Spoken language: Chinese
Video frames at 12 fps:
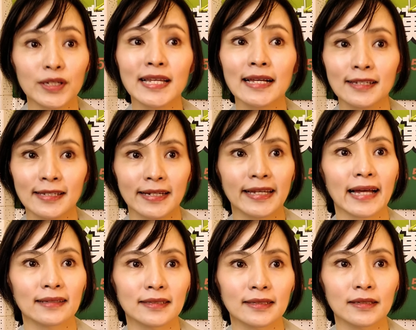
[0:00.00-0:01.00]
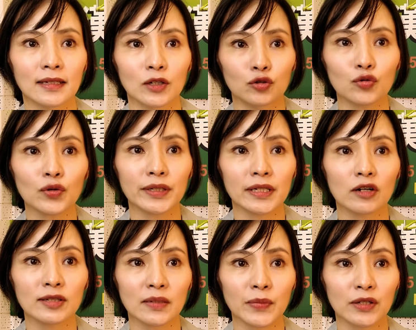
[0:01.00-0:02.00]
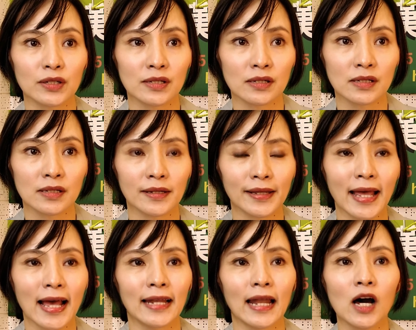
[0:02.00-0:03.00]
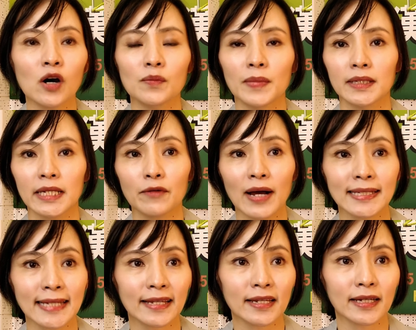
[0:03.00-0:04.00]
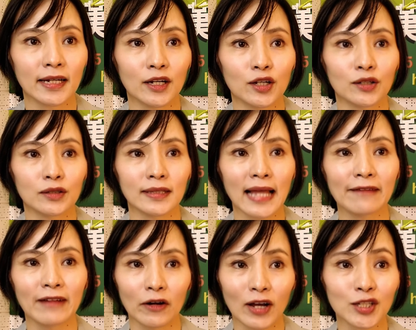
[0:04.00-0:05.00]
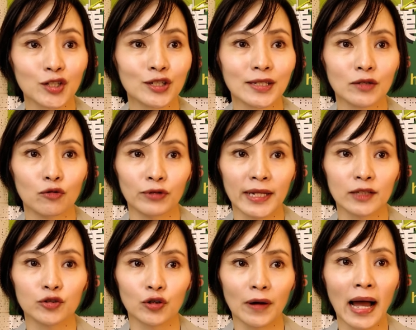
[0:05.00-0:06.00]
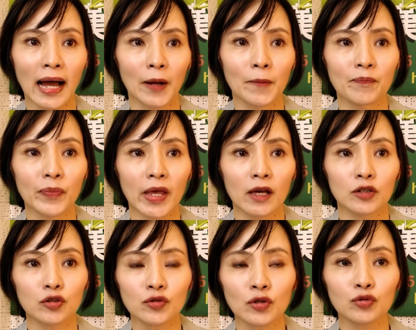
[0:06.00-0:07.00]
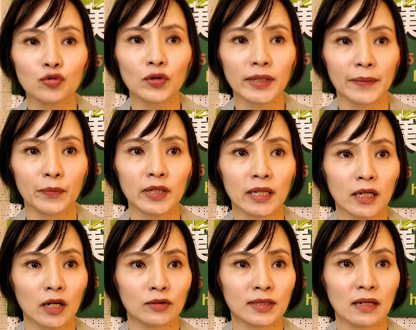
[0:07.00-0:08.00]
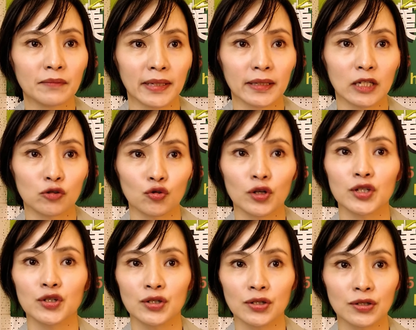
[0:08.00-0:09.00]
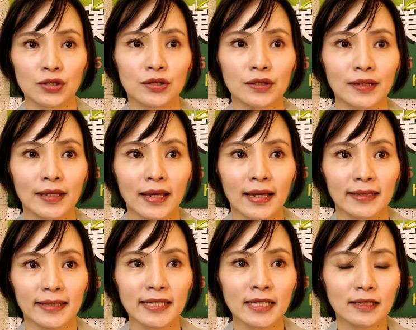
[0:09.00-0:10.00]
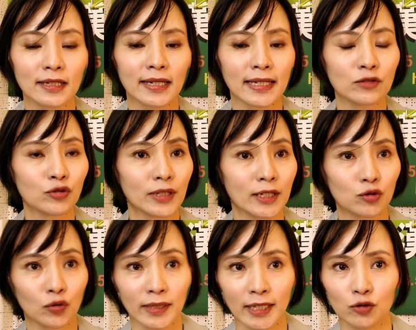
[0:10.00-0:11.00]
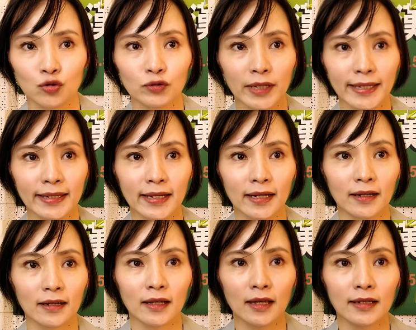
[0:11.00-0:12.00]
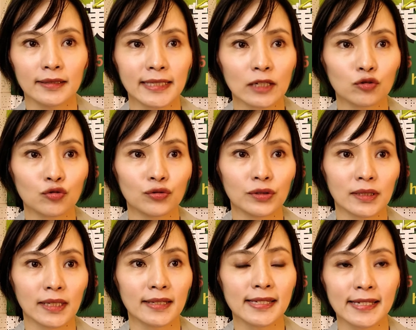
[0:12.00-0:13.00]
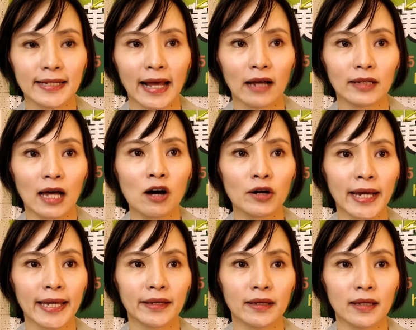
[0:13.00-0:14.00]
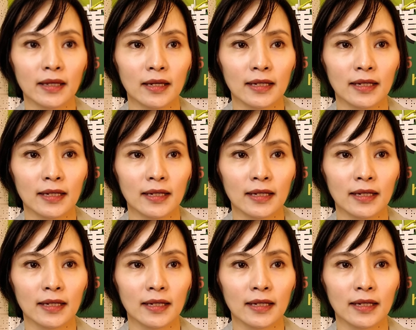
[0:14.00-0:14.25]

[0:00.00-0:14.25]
原则上是这个样子，如果你能够证明是事实，然后我们另外在那个大法官释字五零九号。就是说，如果你不能够证明你说的是事实，但是根据你所提出的一个证据跟资料，然后可以